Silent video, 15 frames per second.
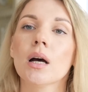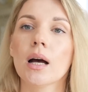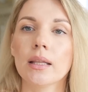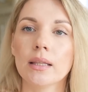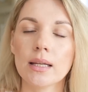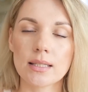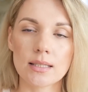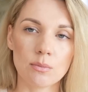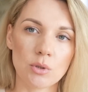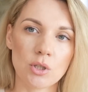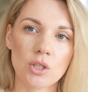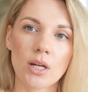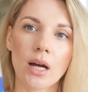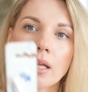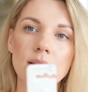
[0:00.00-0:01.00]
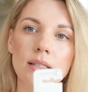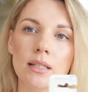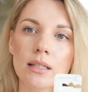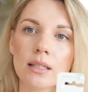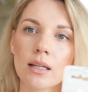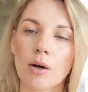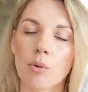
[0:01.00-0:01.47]
Она
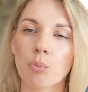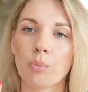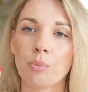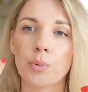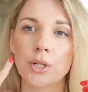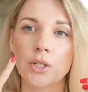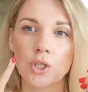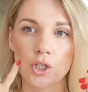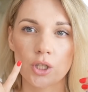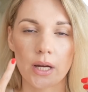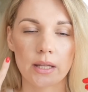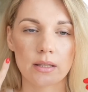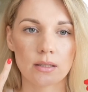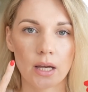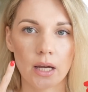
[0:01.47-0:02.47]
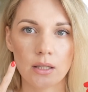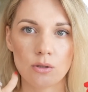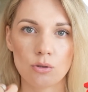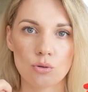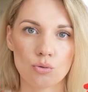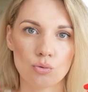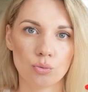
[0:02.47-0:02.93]
замечательно прочищает
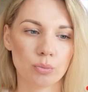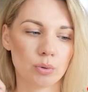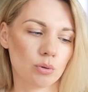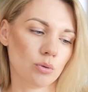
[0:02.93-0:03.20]
задние зубы,